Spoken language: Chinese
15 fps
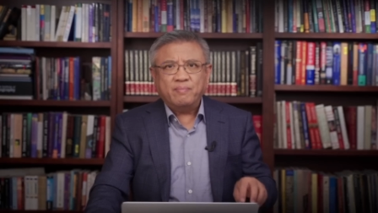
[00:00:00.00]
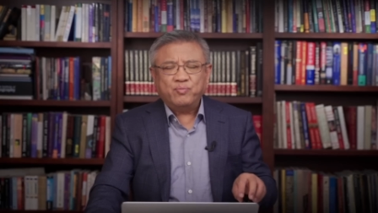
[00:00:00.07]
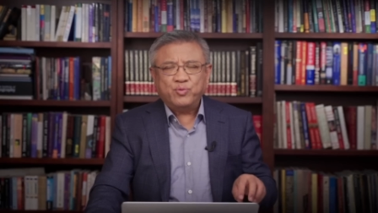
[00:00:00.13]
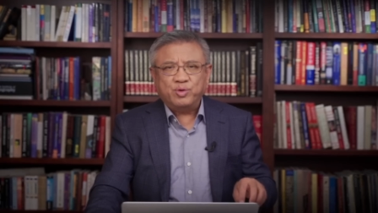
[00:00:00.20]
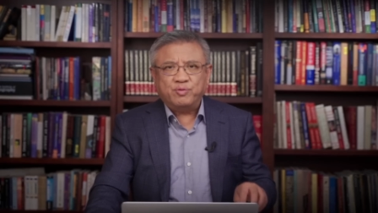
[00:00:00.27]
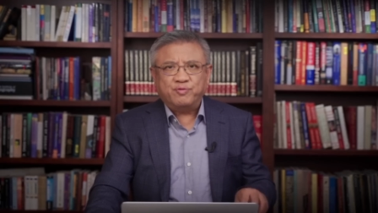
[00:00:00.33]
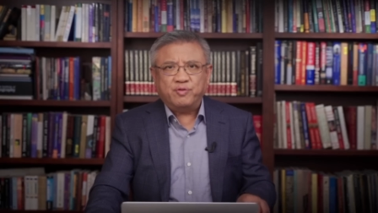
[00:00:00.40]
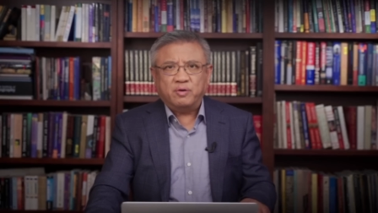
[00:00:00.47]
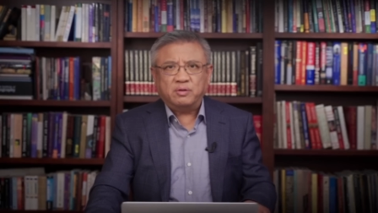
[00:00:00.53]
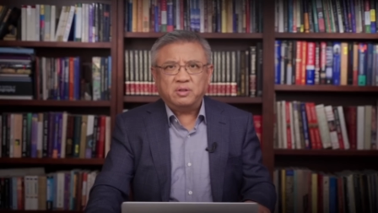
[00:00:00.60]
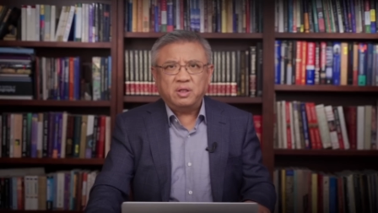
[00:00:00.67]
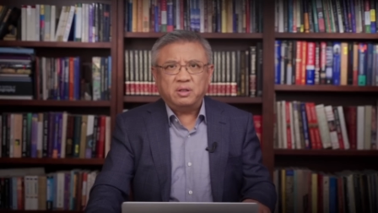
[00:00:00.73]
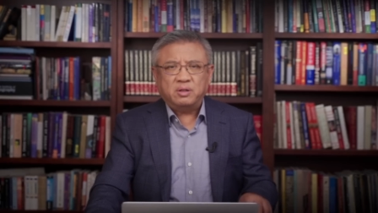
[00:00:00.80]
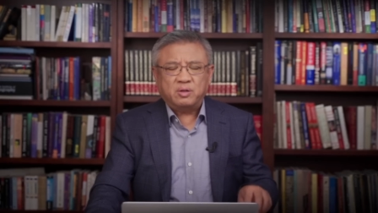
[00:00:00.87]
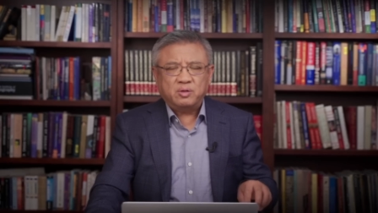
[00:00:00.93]
去否
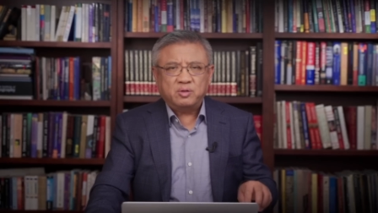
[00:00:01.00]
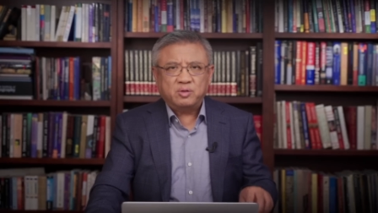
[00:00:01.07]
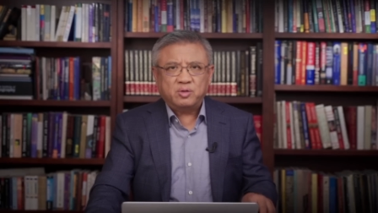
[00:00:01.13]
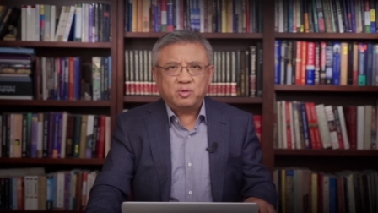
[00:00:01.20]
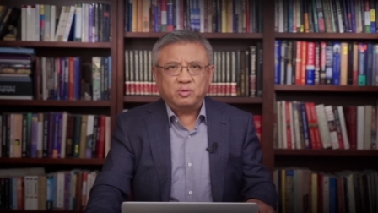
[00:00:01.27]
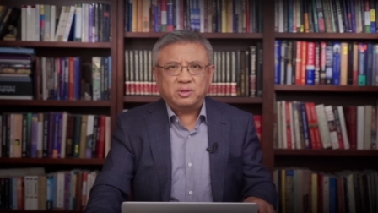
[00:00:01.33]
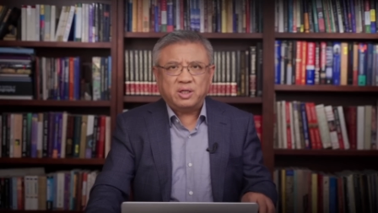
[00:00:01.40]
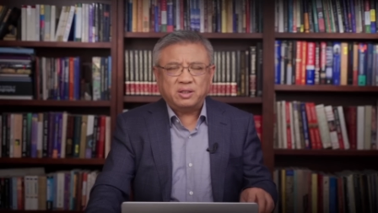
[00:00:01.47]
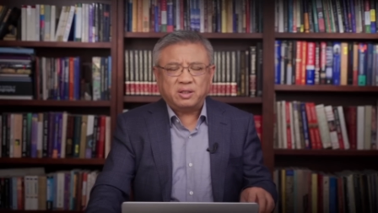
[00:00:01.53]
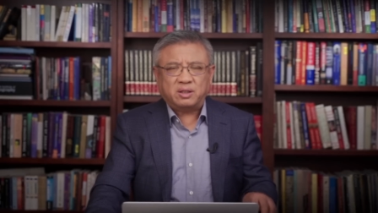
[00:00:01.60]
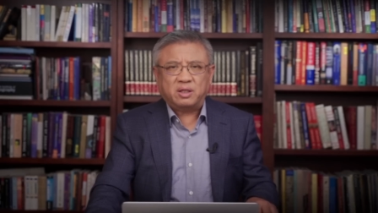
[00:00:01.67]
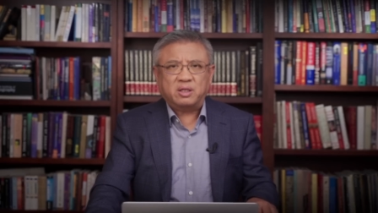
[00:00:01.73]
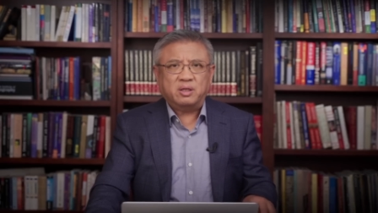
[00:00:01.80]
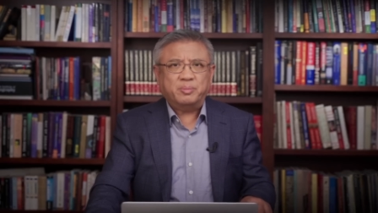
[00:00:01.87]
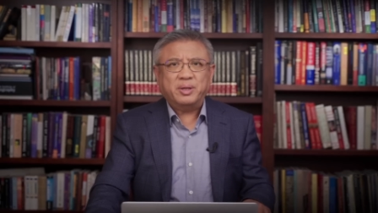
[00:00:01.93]
定共产党
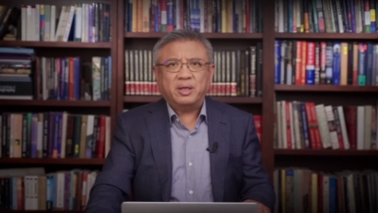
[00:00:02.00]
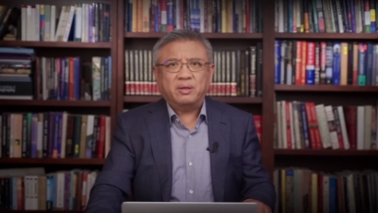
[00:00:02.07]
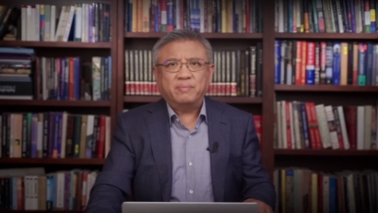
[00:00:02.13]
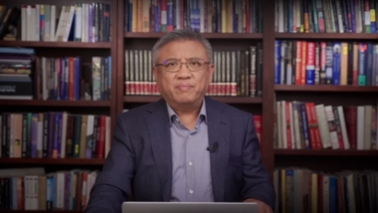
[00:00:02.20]
的革命，